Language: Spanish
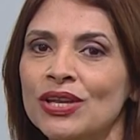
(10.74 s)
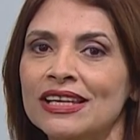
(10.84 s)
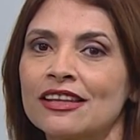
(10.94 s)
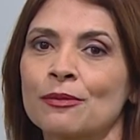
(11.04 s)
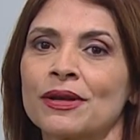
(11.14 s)
de
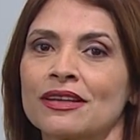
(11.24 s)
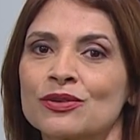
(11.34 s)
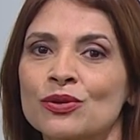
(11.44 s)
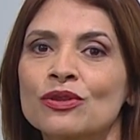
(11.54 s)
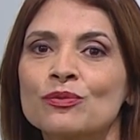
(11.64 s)

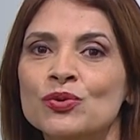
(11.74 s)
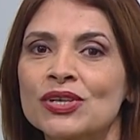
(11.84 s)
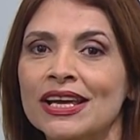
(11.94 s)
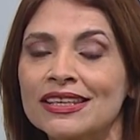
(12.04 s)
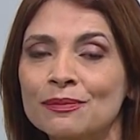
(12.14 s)
interpretación de
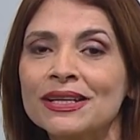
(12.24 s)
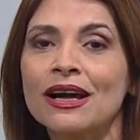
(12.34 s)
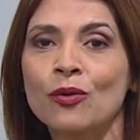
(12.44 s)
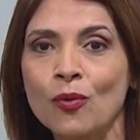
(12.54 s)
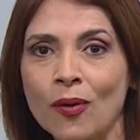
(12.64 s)
música
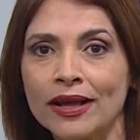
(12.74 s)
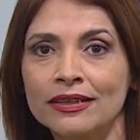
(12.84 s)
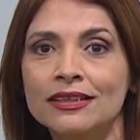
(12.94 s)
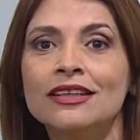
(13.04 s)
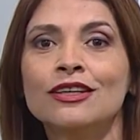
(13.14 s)
típica cubana
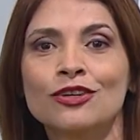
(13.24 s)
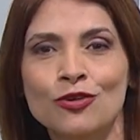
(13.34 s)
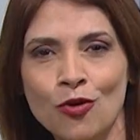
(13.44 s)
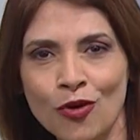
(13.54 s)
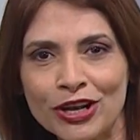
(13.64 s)

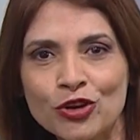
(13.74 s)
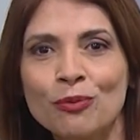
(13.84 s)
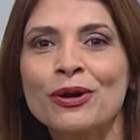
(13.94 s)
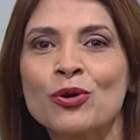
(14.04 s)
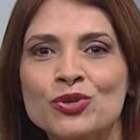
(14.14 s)
con el
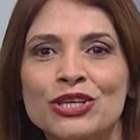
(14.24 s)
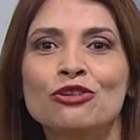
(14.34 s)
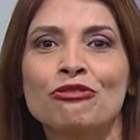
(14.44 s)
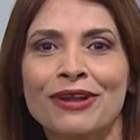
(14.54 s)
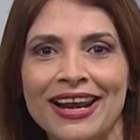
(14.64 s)
nombre
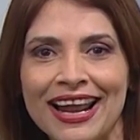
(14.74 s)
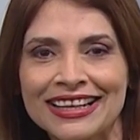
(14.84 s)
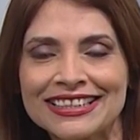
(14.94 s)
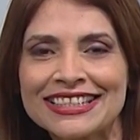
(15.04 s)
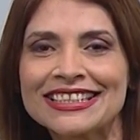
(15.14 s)
Joseito
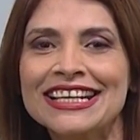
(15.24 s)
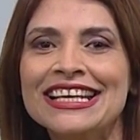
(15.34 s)
Fernández,